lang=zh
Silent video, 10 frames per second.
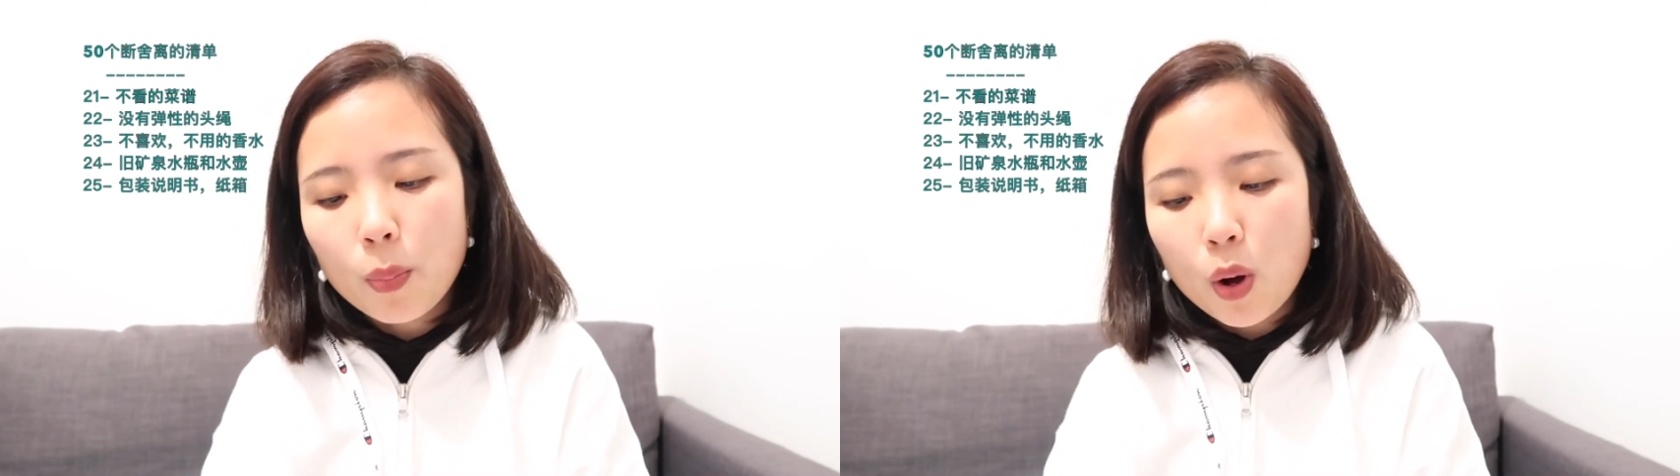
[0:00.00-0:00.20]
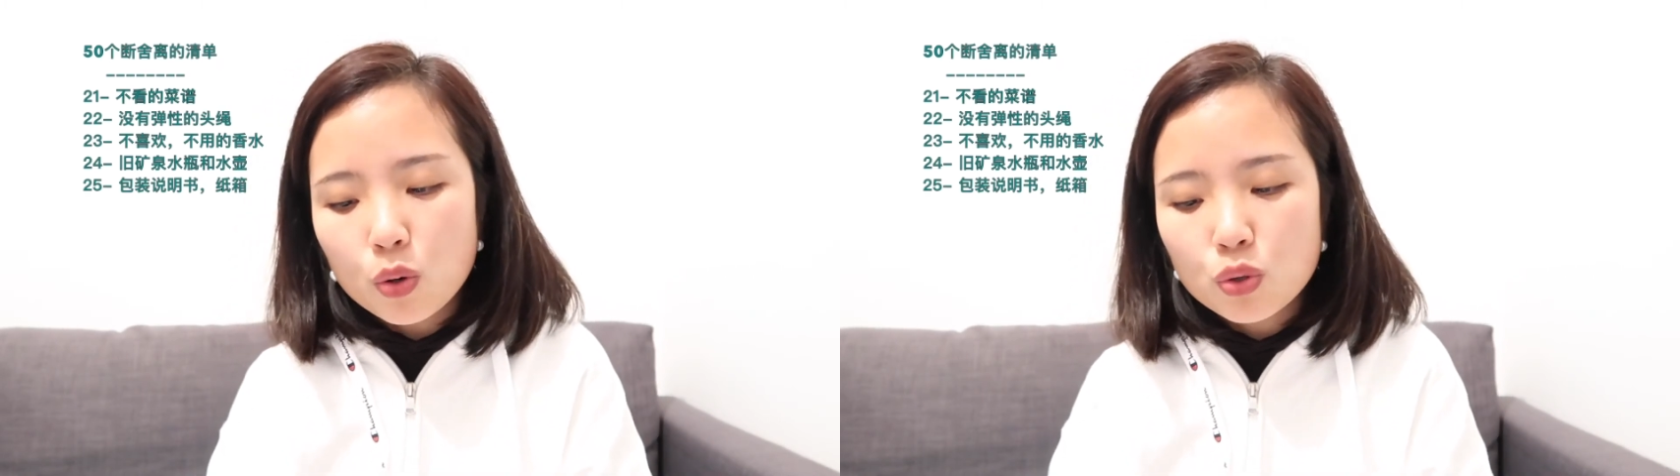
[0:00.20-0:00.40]

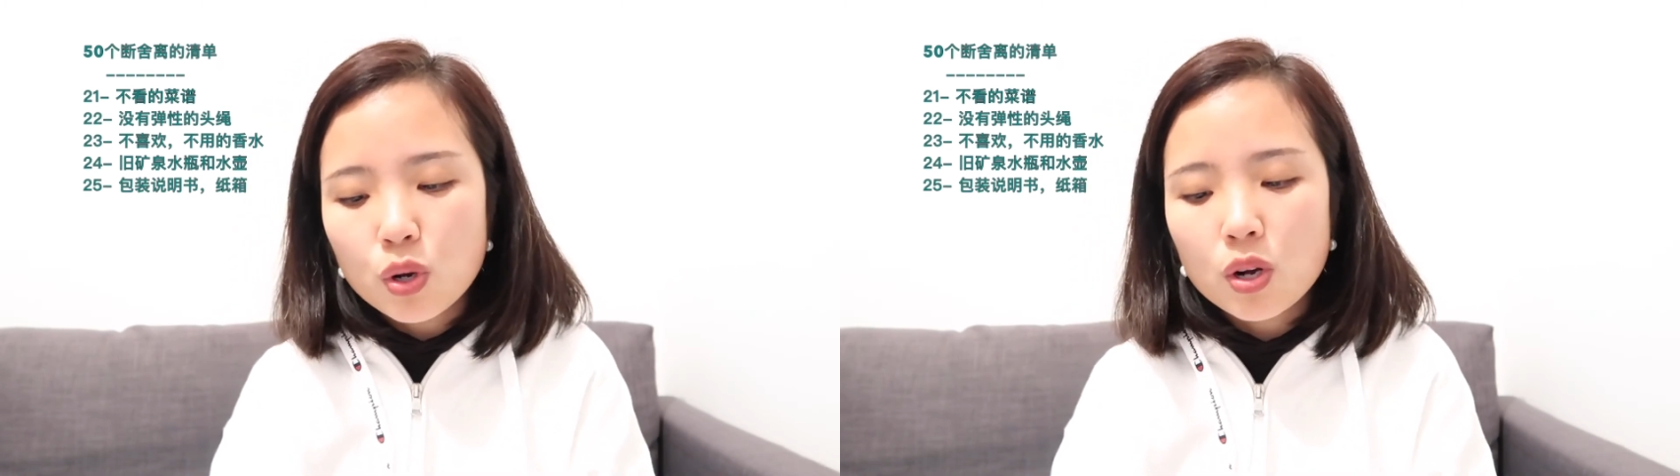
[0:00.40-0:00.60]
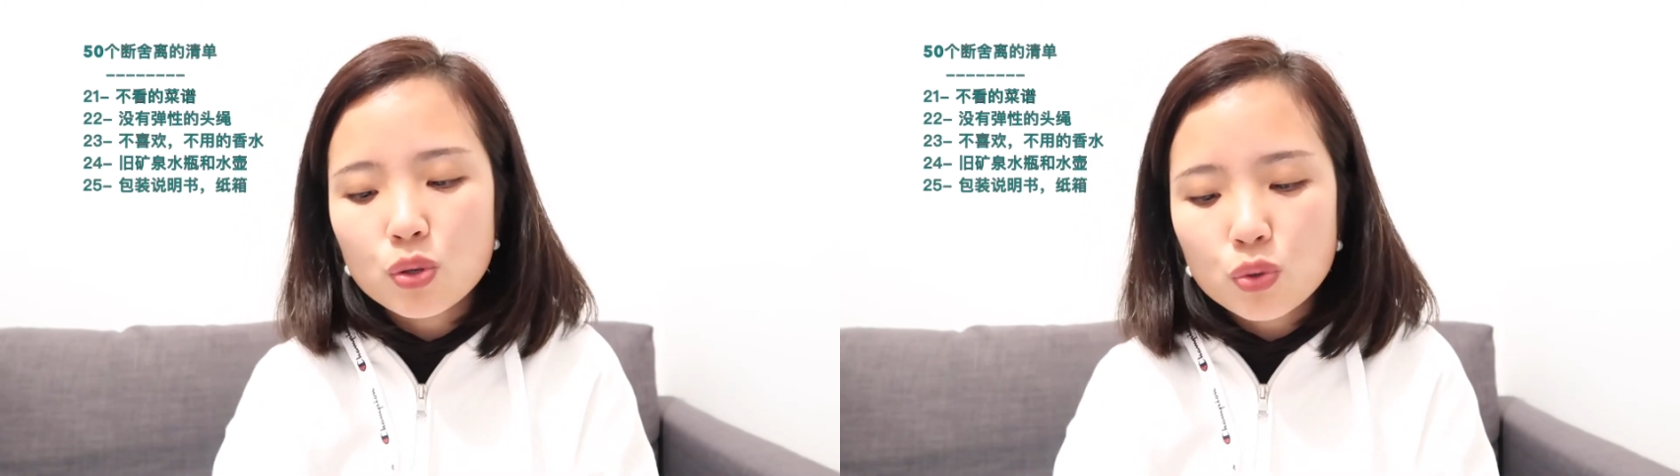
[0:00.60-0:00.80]
包
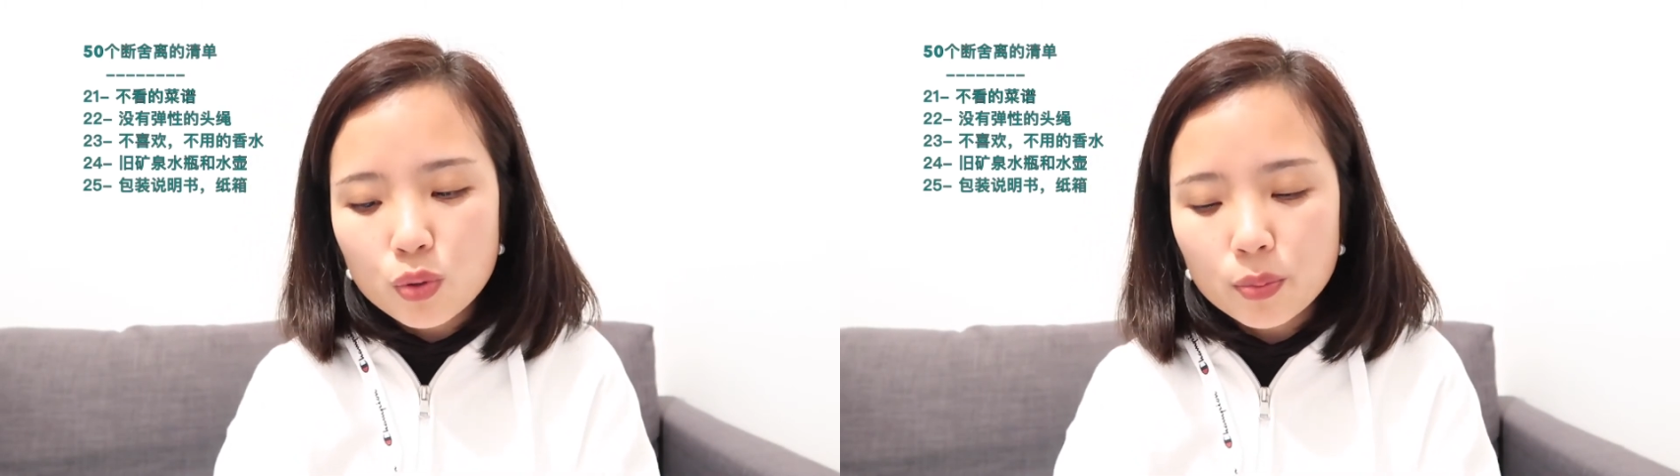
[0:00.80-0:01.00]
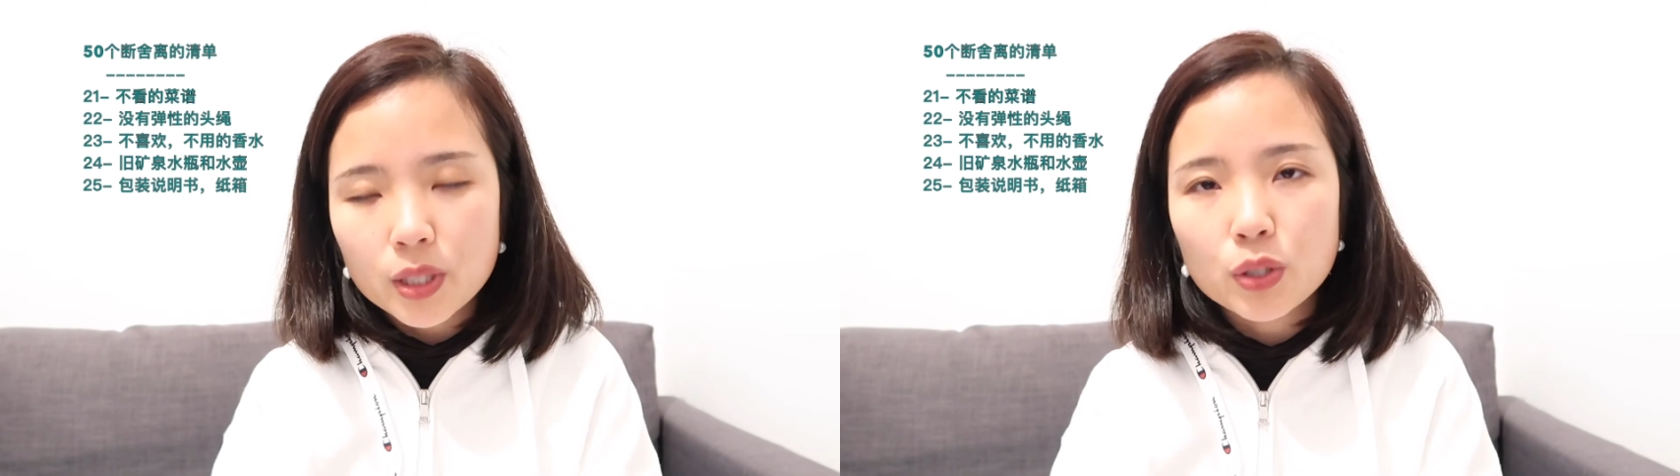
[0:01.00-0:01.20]
装
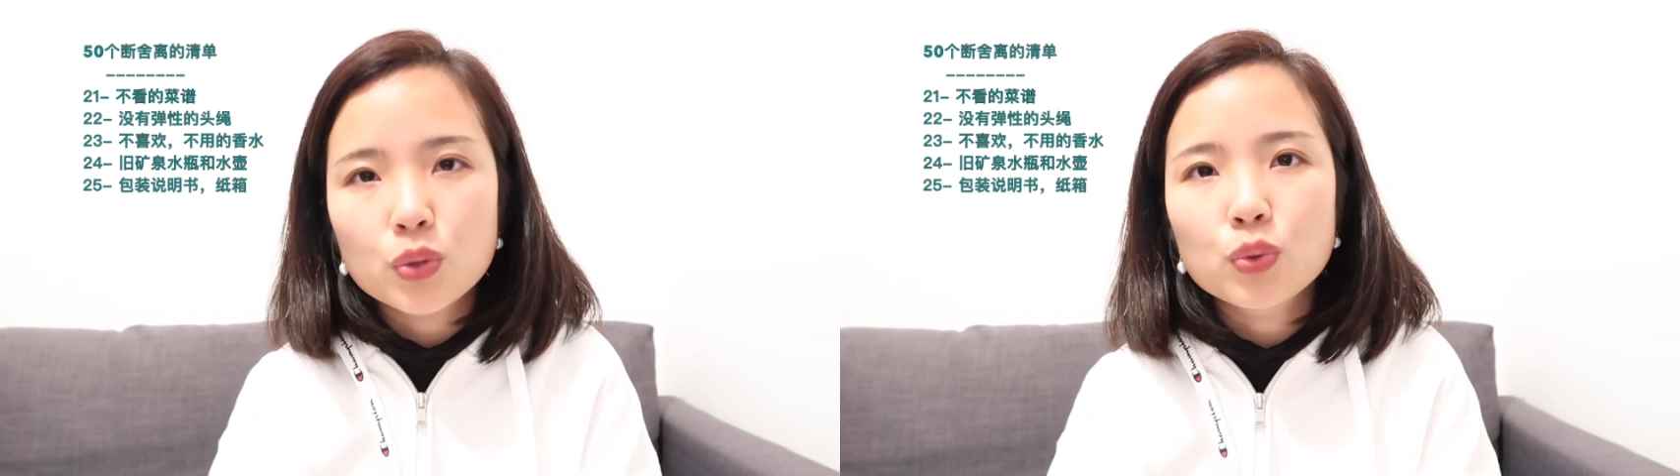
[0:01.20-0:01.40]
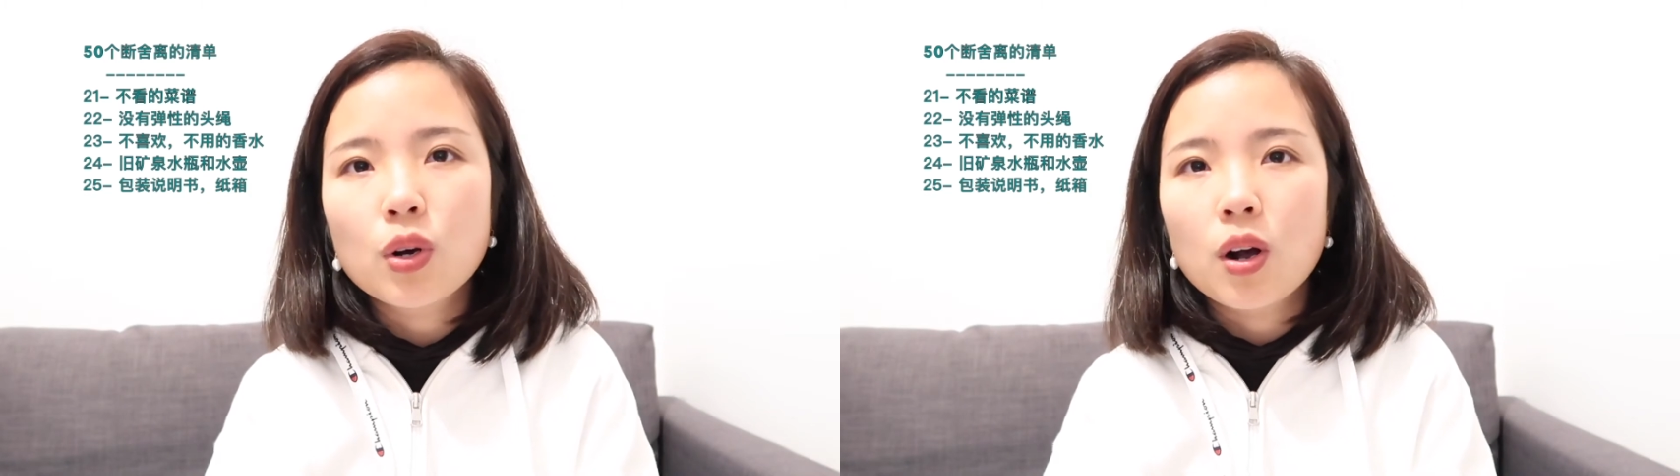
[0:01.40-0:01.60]
说明
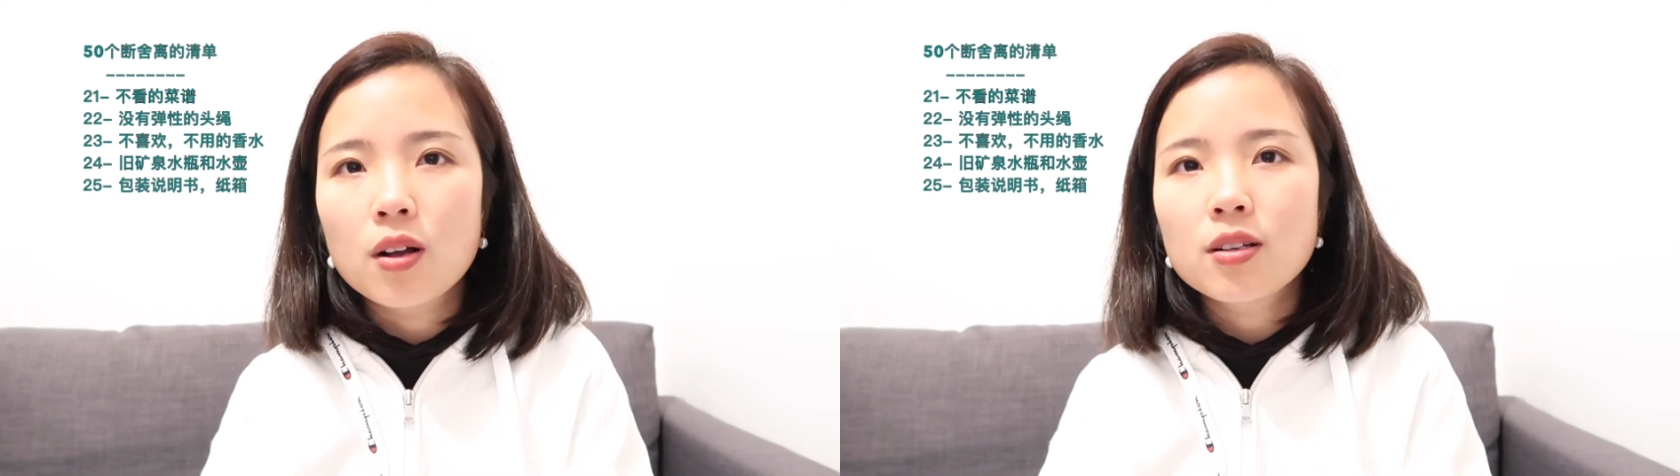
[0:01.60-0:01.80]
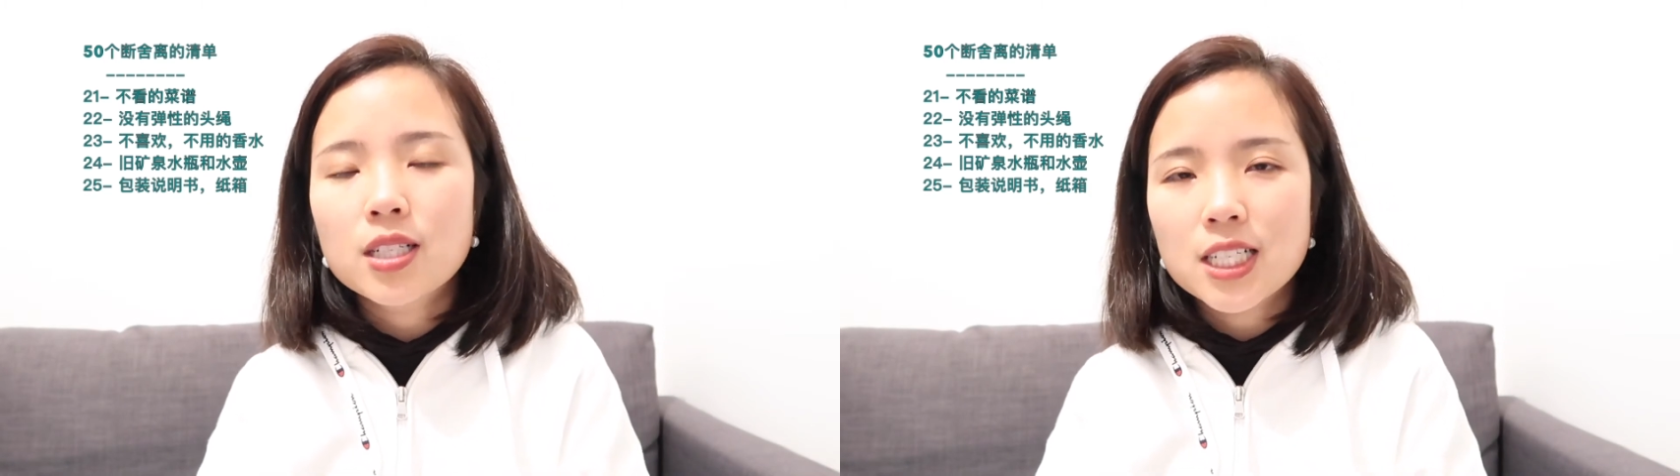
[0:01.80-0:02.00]
书
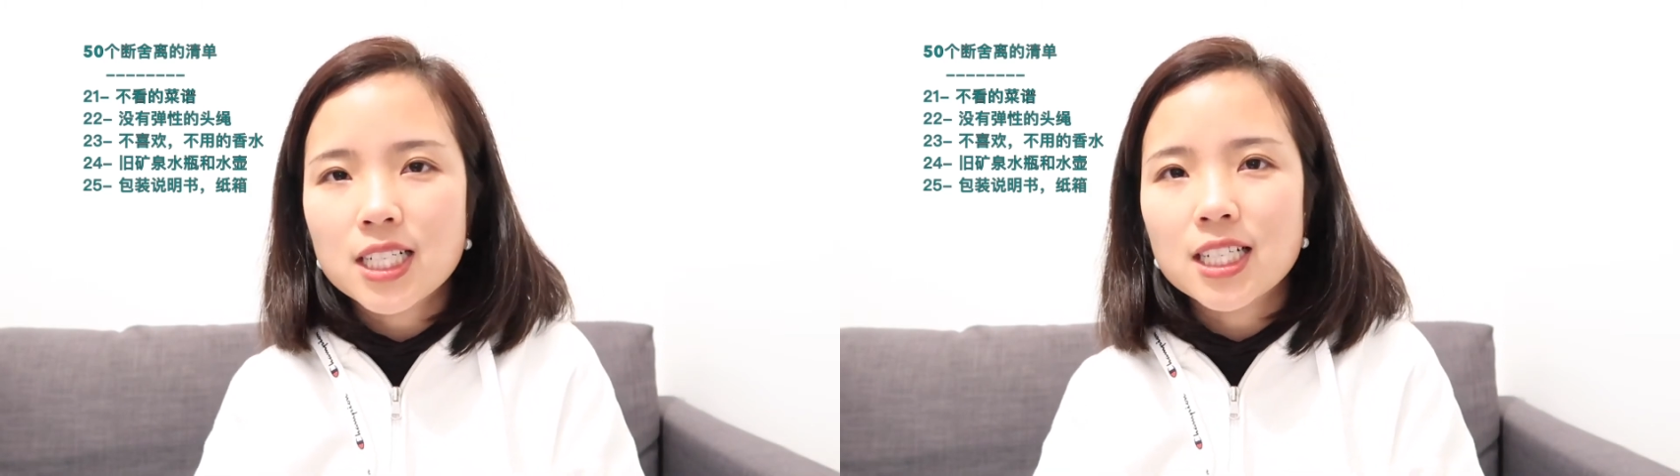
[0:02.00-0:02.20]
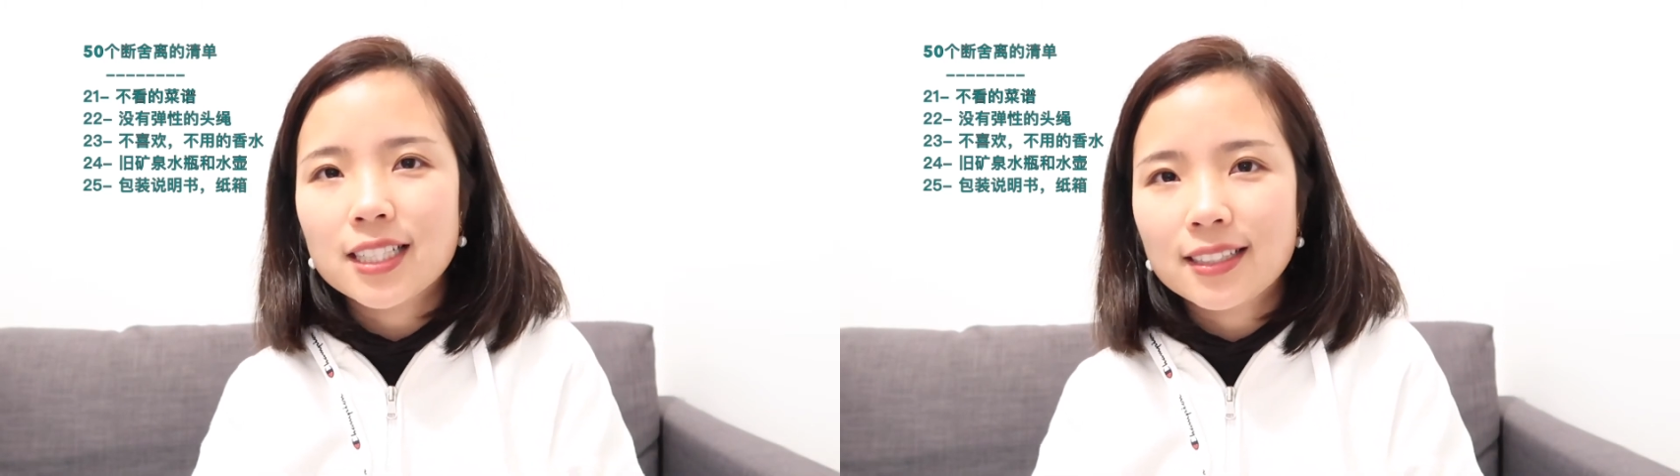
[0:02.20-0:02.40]
和纸